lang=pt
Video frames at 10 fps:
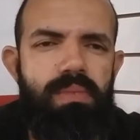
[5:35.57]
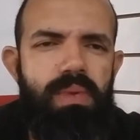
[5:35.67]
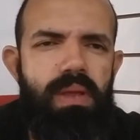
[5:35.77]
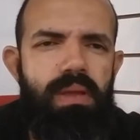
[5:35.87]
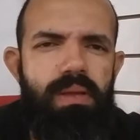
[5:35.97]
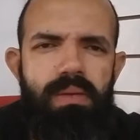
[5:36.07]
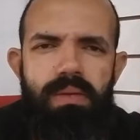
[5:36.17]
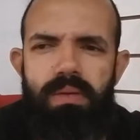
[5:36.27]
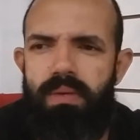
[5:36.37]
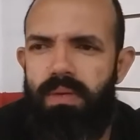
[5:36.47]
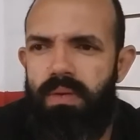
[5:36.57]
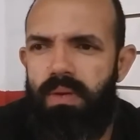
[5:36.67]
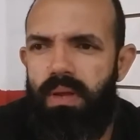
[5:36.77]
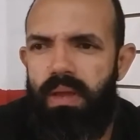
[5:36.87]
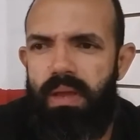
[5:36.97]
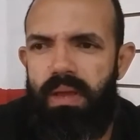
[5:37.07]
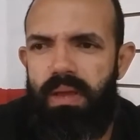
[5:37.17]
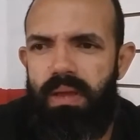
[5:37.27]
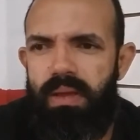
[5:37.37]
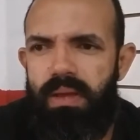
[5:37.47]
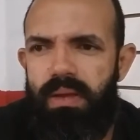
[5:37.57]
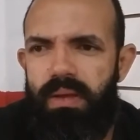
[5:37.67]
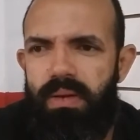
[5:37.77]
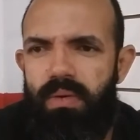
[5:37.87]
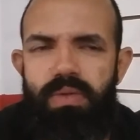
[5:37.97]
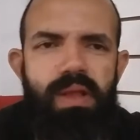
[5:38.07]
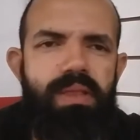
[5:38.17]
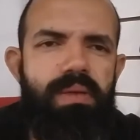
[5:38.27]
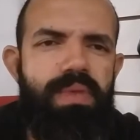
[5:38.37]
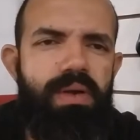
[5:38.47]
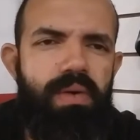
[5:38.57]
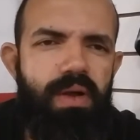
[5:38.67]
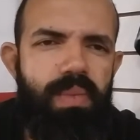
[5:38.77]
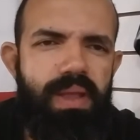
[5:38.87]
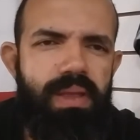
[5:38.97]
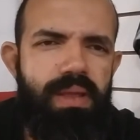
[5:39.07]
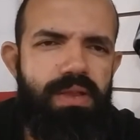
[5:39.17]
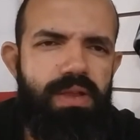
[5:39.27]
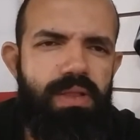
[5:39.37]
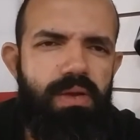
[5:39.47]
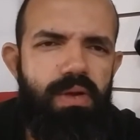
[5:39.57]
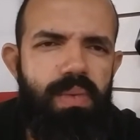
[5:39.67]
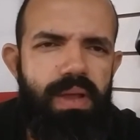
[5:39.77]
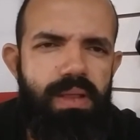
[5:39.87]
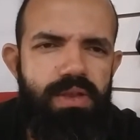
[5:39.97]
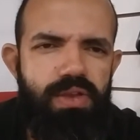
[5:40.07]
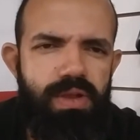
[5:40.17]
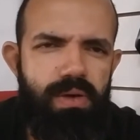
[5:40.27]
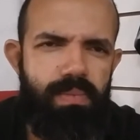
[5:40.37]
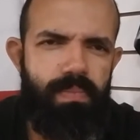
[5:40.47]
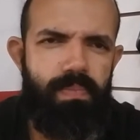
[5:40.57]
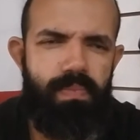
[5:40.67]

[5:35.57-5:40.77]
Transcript: Né? É, o tatame não é uma igreja, não é uma religião.